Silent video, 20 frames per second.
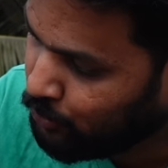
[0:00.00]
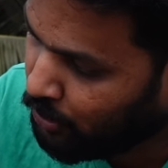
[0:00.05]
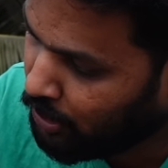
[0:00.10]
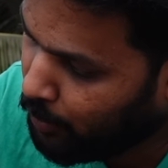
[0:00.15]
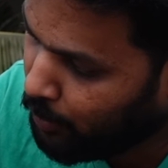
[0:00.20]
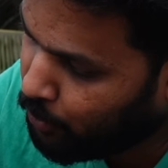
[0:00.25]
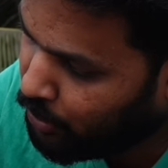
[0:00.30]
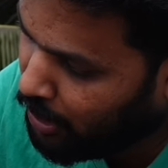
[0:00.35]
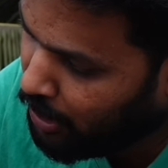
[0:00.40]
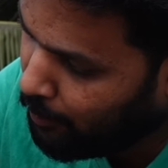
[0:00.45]
ஸோ
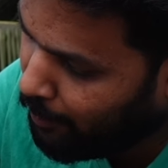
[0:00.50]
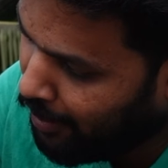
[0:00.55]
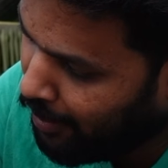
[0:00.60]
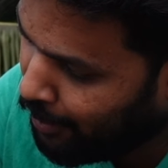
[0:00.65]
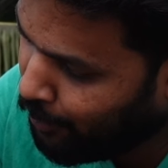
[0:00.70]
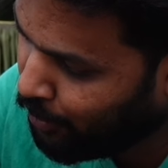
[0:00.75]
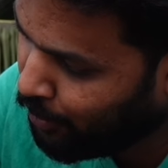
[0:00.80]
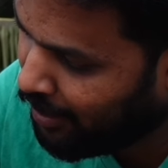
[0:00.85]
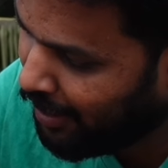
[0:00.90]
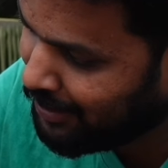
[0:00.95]
இங்கே
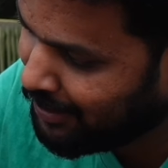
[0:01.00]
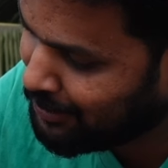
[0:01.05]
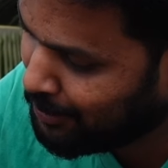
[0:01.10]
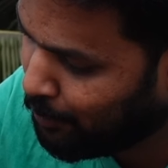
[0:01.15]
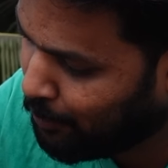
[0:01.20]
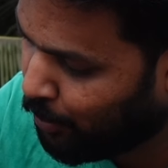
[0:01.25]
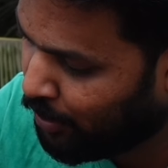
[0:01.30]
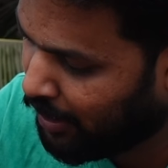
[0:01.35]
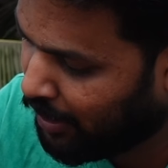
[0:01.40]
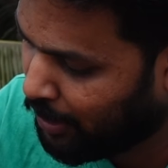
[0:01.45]
முக்கியமான ஒரு
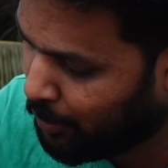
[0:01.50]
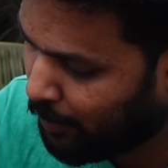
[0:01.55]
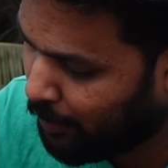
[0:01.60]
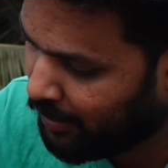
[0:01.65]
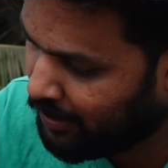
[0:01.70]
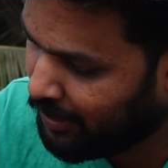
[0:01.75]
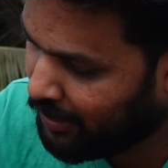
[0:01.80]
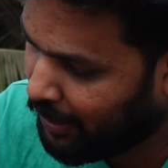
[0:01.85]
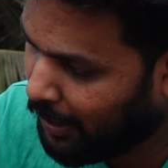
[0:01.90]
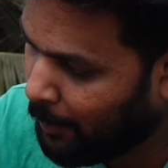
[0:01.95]
காசன் போட்டிருக்கிறது
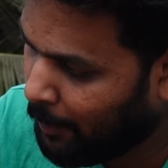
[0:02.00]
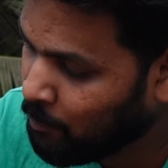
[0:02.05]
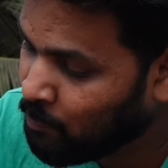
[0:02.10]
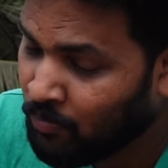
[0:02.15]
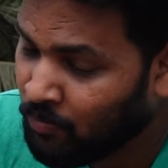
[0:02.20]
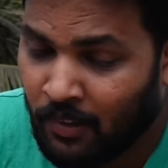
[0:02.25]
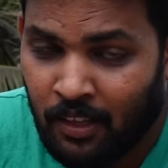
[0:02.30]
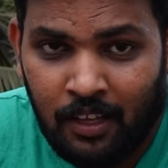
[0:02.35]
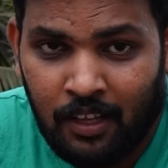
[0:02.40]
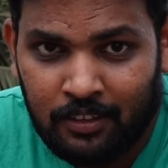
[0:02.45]
பார்த்தீங்கன்னா
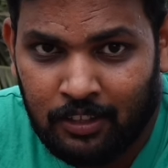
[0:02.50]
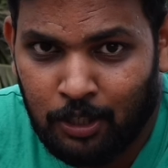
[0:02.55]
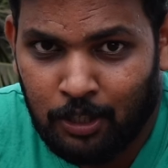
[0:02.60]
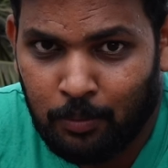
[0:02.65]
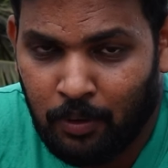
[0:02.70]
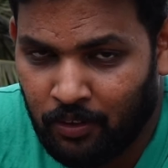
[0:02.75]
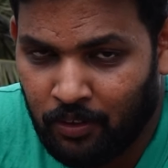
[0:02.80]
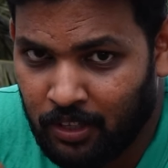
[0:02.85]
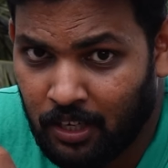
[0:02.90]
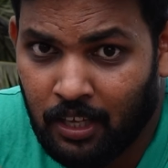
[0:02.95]

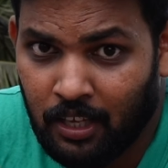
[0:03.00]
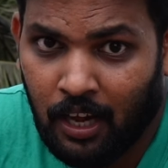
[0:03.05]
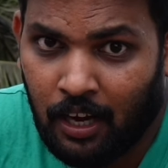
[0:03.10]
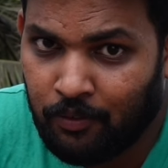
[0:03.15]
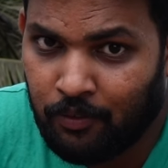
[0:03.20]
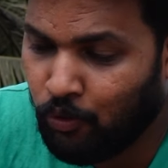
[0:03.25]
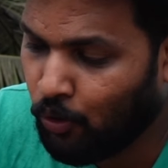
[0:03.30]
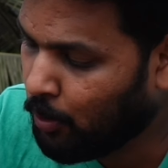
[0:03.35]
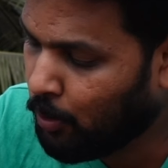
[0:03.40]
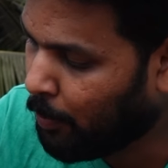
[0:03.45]
திரும்ப வந்து நீங்கள்
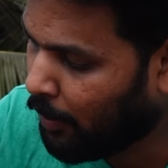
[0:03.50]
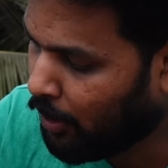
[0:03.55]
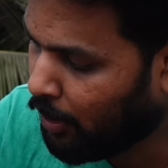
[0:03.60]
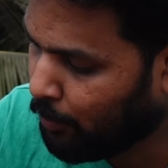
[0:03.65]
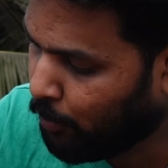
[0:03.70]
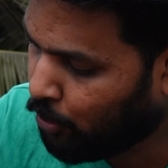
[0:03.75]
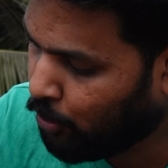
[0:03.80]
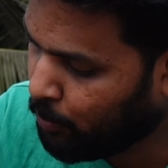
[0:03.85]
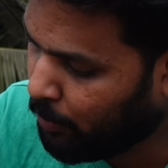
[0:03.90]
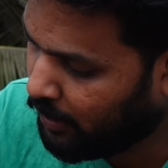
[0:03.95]
அன்ஃபோல்ட்
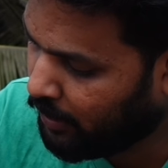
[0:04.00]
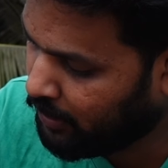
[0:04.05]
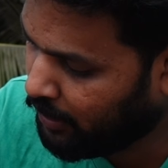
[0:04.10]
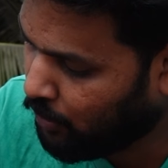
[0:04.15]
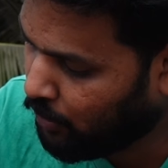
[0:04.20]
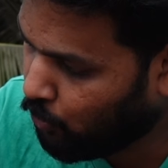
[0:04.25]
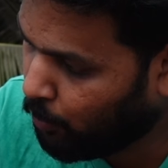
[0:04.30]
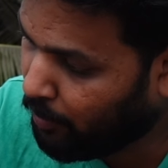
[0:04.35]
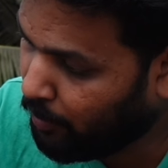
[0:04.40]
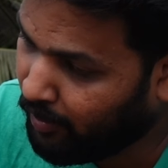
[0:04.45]
பண்ணும்போது
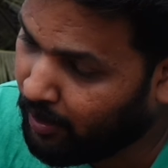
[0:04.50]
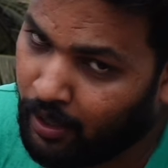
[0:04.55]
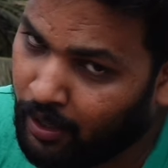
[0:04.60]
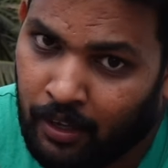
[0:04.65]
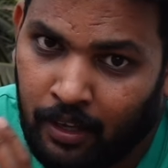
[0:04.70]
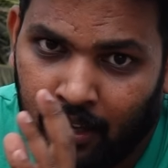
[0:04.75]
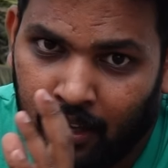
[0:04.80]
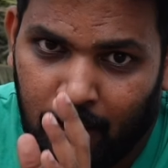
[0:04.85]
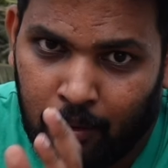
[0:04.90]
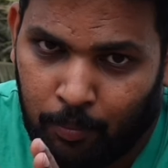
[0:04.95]
பார்த்தீங்கன்னா ரொம்பவே
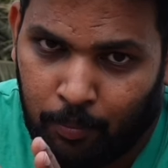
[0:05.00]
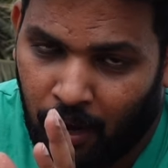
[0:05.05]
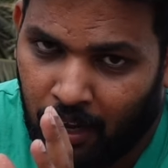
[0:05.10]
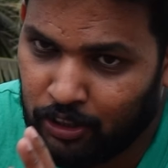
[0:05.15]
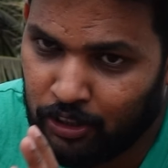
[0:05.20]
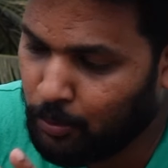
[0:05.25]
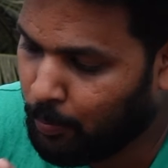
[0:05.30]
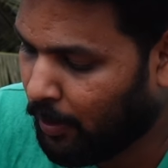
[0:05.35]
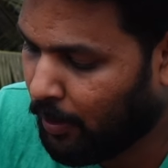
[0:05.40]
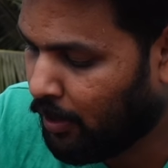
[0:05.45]

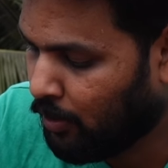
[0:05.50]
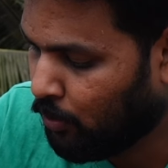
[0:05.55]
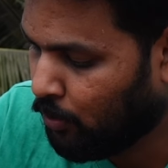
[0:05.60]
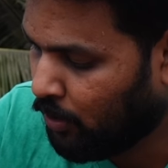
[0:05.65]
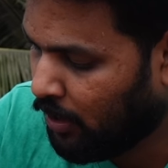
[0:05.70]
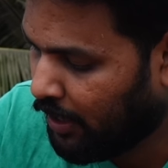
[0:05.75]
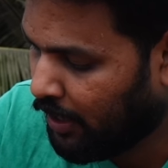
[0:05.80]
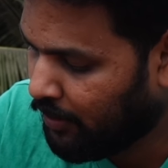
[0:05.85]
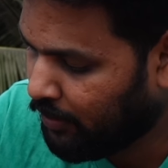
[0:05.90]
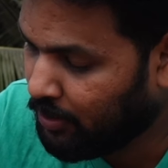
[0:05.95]
பார்த்து பண்ணணும்
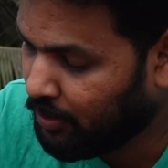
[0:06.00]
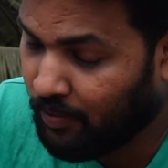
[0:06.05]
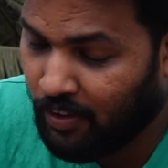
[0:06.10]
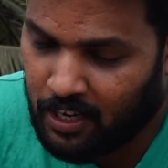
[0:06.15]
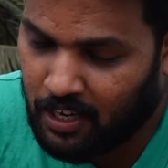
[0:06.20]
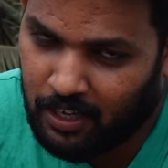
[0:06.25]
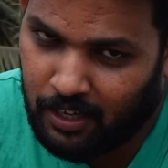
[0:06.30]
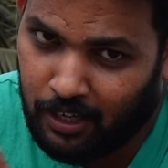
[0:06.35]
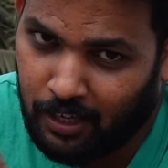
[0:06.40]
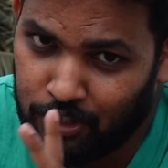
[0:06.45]
இல்லாட்டி வந்து
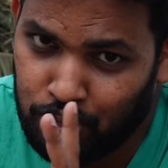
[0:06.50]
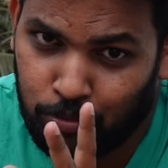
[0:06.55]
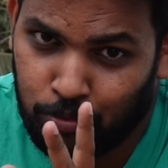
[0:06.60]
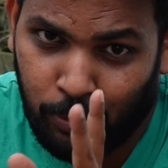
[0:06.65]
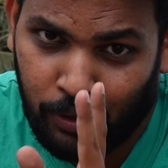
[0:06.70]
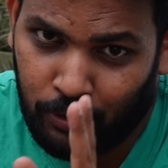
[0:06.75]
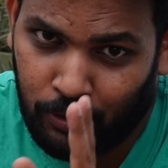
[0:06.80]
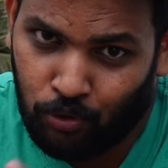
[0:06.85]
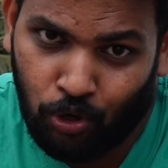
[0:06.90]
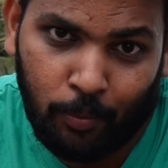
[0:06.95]
விரல் நஞ்சு
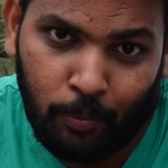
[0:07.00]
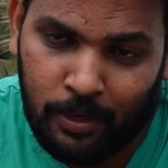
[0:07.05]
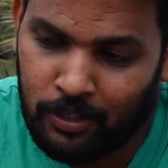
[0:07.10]
போயிடும்